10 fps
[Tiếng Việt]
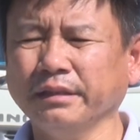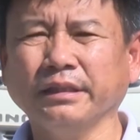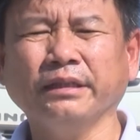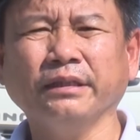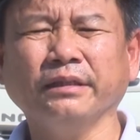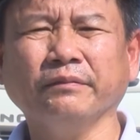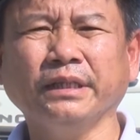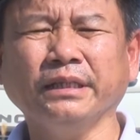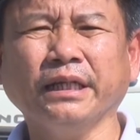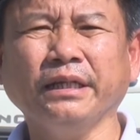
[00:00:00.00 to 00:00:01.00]
thì
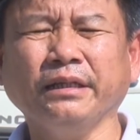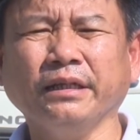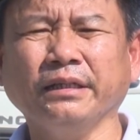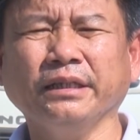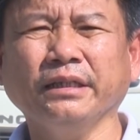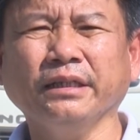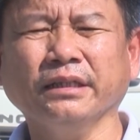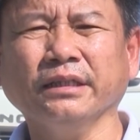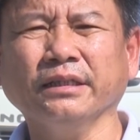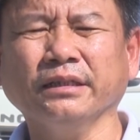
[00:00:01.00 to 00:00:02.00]
bên ngành điện lực
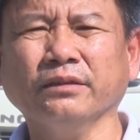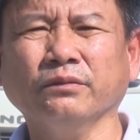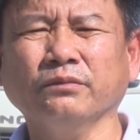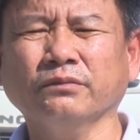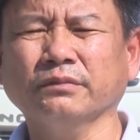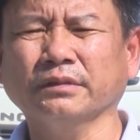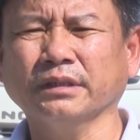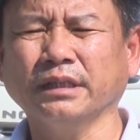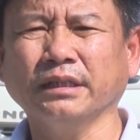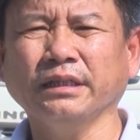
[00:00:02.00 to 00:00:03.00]
thì cũng
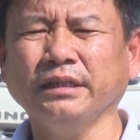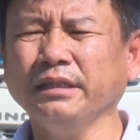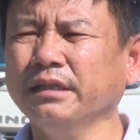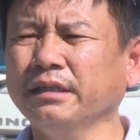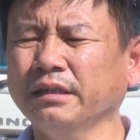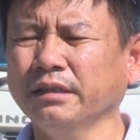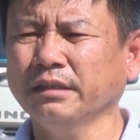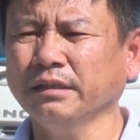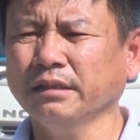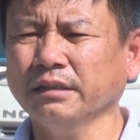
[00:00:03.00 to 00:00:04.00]
là đi
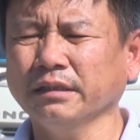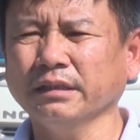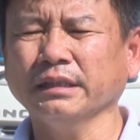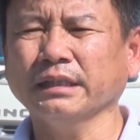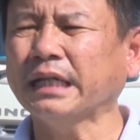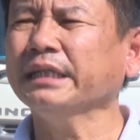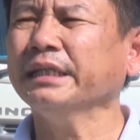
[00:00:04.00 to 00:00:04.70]
cắt